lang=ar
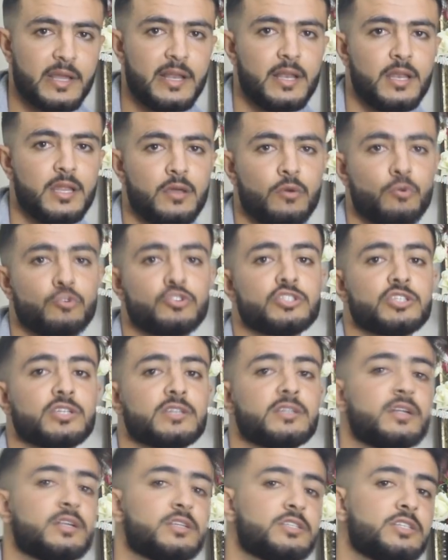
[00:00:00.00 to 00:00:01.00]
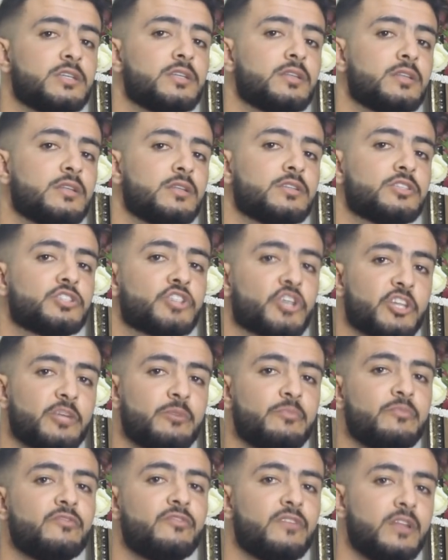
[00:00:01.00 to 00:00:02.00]
قال لي واش تقدر تجي
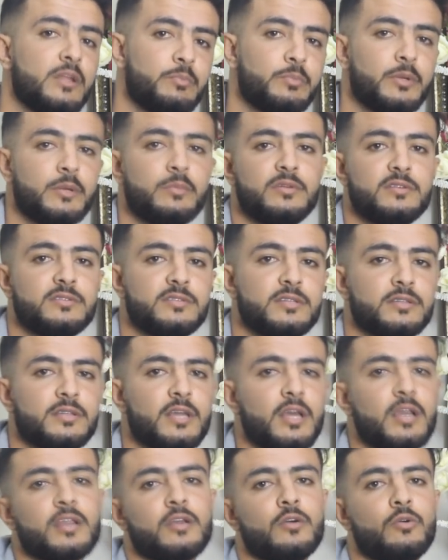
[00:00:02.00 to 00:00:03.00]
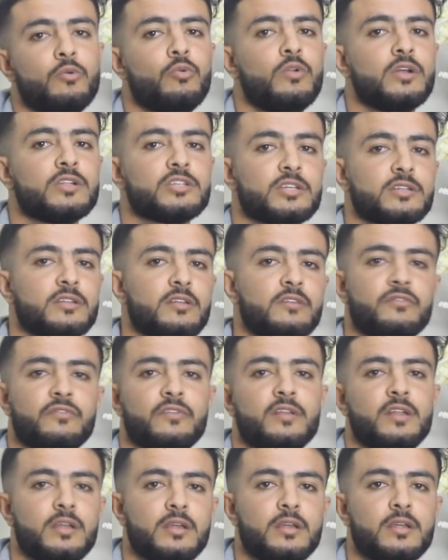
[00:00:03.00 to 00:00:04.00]
تخدم في لي بيبليسيتي ولا تخدم
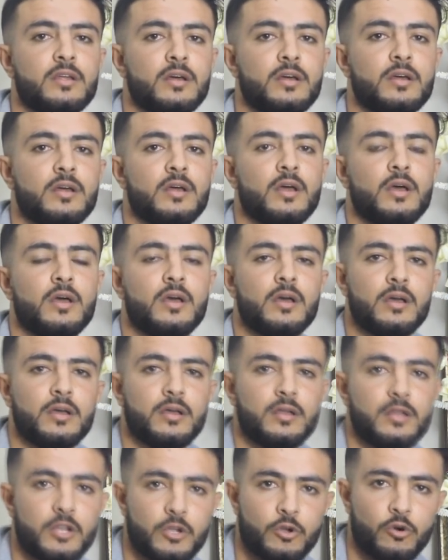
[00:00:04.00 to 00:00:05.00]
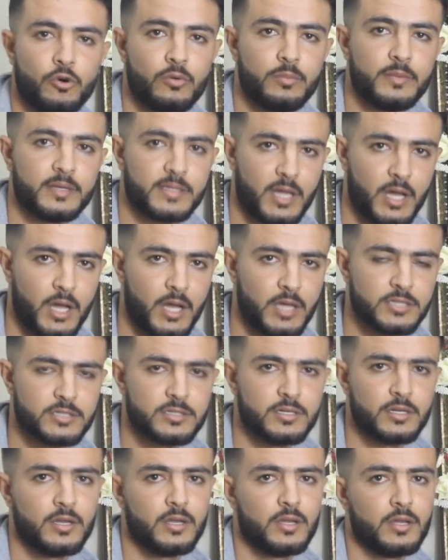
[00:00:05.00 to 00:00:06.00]
في لي آه، لي كور
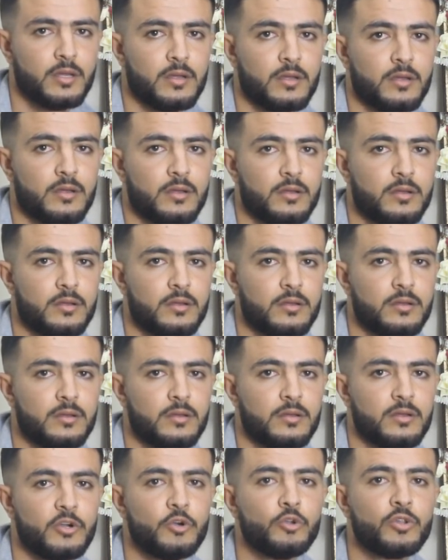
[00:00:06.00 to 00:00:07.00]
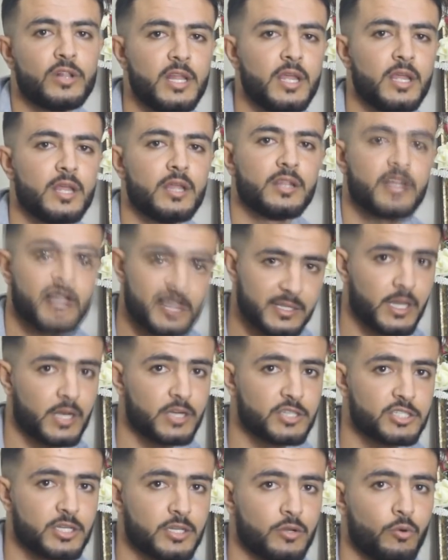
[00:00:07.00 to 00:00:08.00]
ميتراج آه، قلت ليه
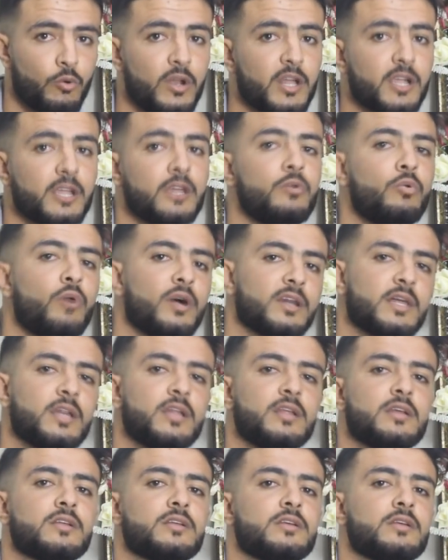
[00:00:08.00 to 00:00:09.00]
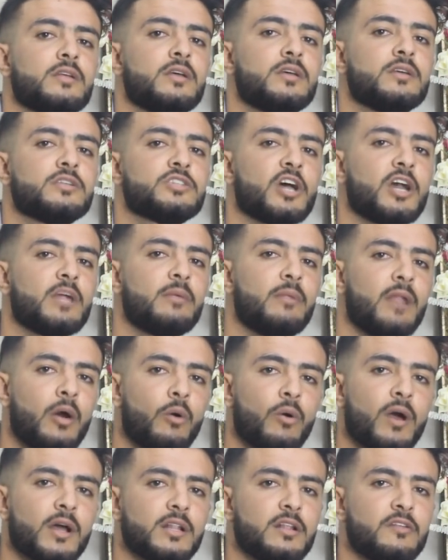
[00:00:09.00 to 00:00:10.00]
نقدر نجي ولكن هو عطاني تقريبا
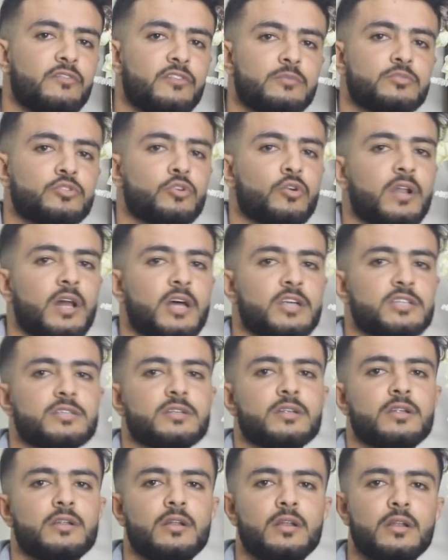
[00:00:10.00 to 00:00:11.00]
الاوقات اللي فيهم تورناج